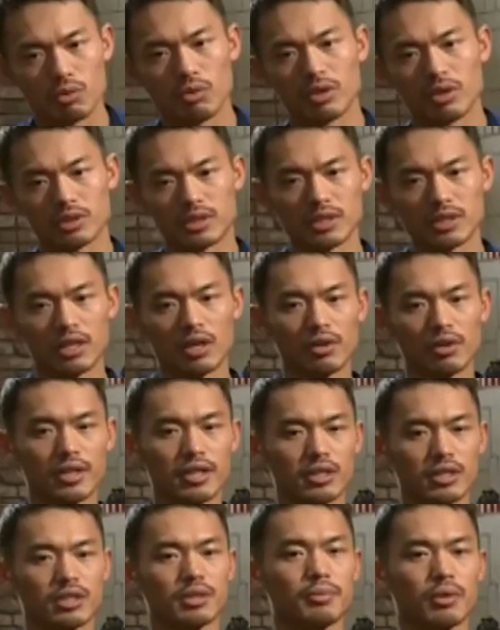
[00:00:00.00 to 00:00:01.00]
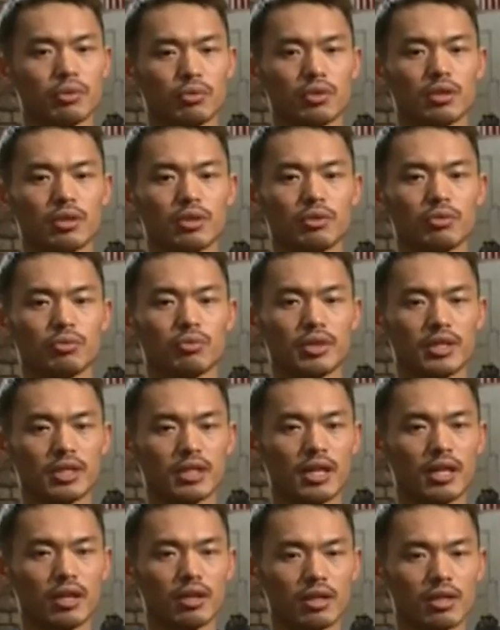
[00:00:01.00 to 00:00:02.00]
起的时候，我今天要练什么，我
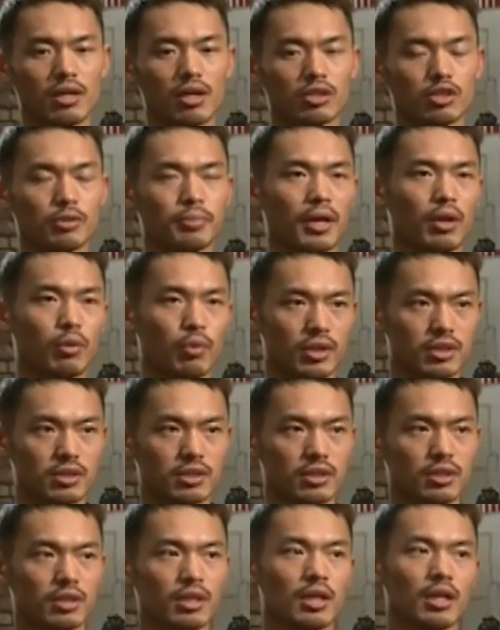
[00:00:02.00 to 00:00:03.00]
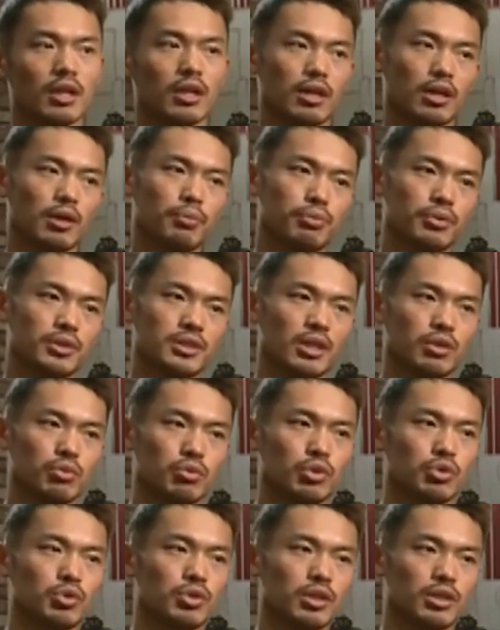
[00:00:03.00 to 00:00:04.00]
我应该要很好的去把它完成，而不
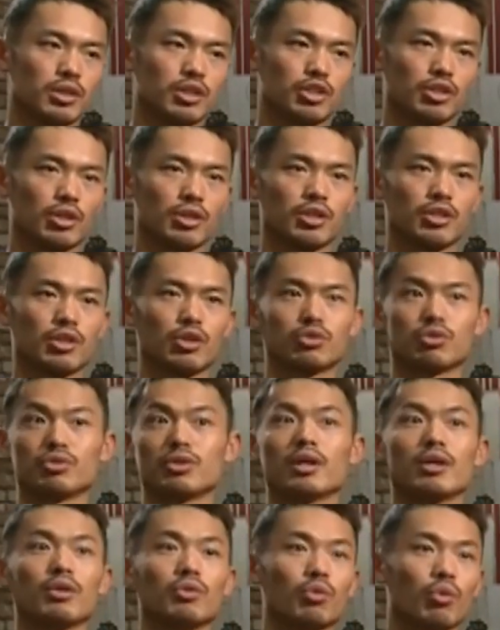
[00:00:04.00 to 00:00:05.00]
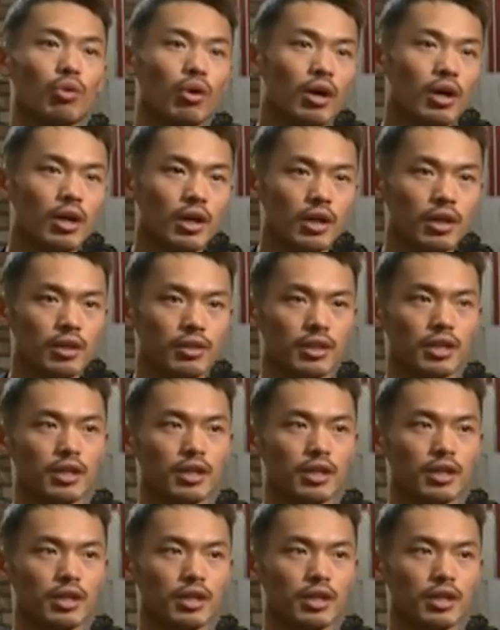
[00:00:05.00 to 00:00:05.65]
是像过去可能教练要求你很多。